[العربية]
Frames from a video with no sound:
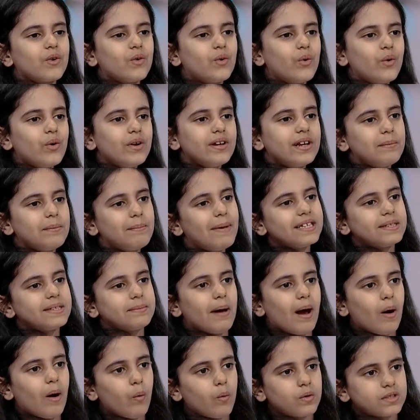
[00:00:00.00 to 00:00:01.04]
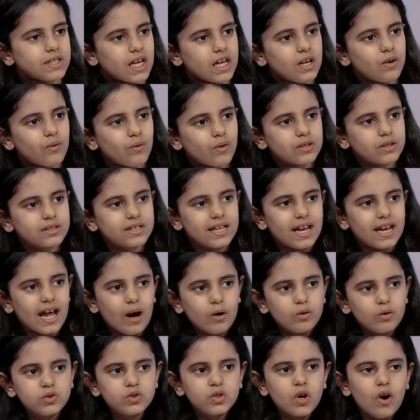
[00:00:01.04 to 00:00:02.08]
يكون البيت محوس انا واختي
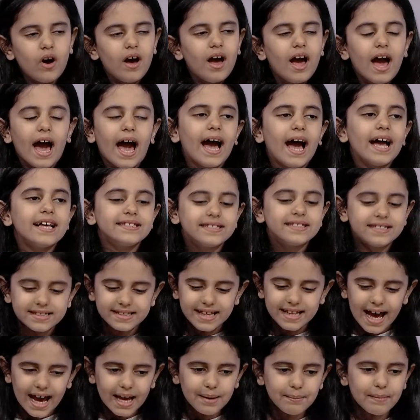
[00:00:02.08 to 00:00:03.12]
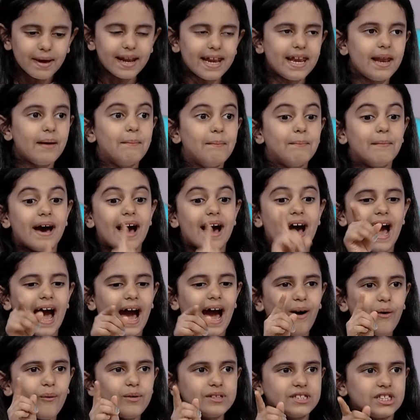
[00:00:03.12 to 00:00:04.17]
نحوسه عادتي دايما لما
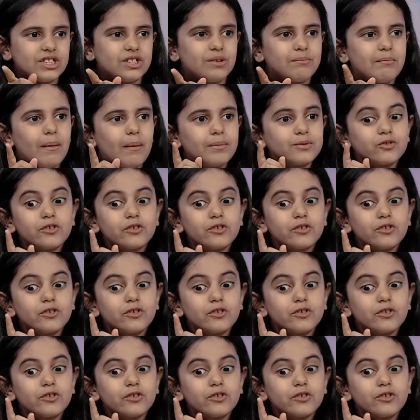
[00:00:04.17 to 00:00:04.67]
احوس عشان ما